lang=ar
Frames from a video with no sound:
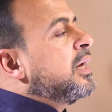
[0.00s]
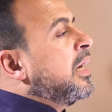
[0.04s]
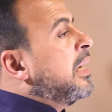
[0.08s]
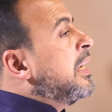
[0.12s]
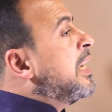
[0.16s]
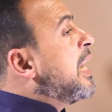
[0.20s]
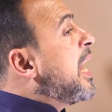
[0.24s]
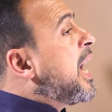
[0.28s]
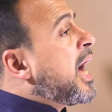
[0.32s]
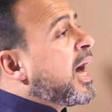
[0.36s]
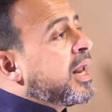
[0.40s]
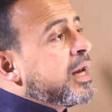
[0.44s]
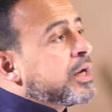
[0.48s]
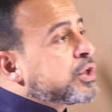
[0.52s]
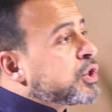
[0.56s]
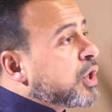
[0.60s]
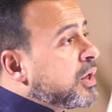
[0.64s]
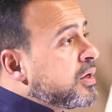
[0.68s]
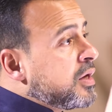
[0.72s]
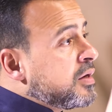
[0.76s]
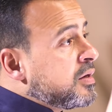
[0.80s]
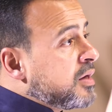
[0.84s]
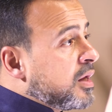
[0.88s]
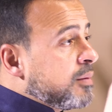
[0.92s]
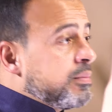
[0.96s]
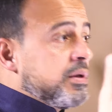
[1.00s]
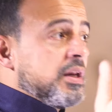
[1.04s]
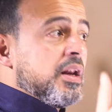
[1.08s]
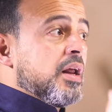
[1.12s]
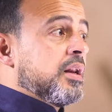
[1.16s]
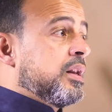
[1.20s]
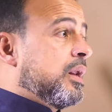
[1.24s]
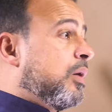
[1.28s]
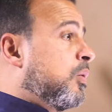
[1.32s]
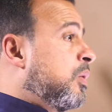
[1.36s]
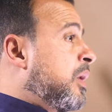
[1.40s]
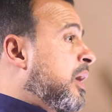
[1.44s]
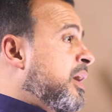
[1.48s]
لا علشان النبي
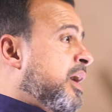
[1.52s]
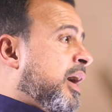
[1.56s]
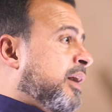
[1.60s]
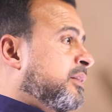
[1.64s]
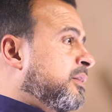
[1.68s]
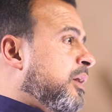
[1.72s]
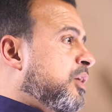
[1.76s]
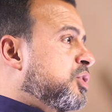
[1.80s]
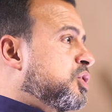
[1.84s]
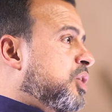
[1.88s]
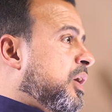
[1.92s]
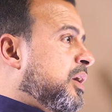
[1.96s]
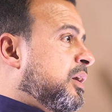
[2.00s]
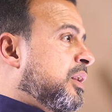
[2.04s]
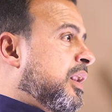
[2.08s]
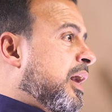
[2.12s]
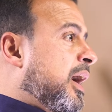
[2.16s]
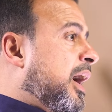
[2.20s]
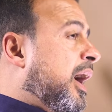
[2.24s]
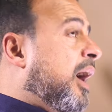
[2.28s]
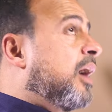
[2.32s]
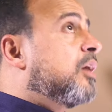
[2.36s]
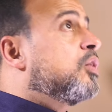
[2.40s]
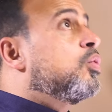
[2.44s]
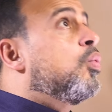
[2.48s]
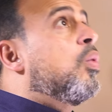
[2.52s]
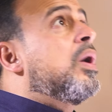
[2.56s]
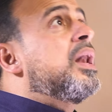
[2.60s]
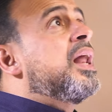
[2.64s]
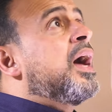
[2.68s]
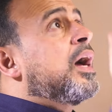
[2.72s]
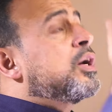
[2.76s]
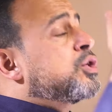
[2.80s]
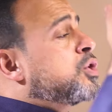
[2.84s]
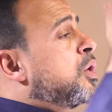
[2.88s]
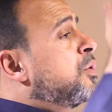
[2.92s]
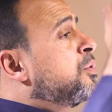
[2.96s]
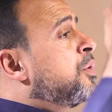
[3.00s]
لأنه لا يحتاج إلى أحد ولا
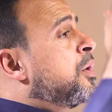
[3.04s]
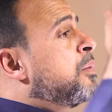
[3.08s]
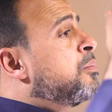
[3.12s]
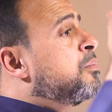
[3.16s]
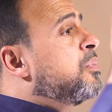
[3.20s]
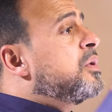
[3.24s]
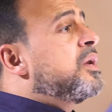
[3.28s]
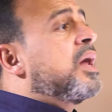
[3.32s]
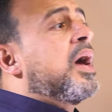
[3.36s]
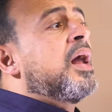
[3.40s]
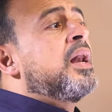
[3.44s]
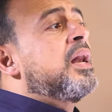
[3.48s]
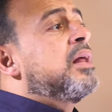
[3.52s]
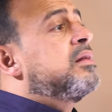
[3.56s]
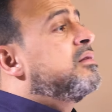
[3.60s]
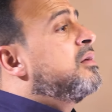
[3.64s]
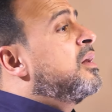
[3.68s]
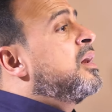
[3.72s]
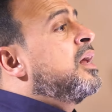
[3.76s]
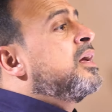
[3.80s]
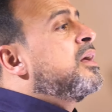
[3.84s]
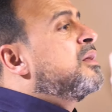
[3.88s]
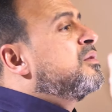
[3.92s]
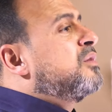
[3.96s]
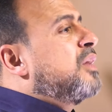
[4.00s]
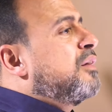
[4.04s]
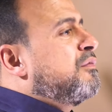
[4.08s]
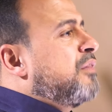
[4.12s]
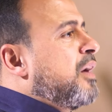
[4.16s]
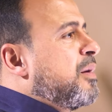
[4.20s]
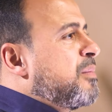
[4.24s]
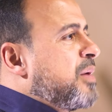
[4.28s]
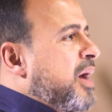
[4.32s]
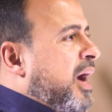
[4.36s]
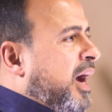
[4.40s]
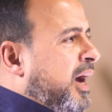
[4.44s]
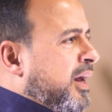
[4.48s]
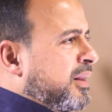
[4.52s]
عشان ربنا الذي لا ينتفع
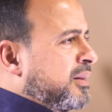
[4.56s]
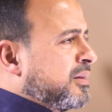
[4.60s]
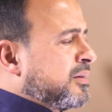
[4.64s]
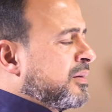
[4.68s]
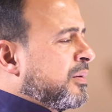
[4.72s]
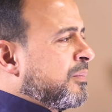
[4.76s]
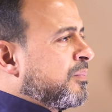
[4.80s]
بأحد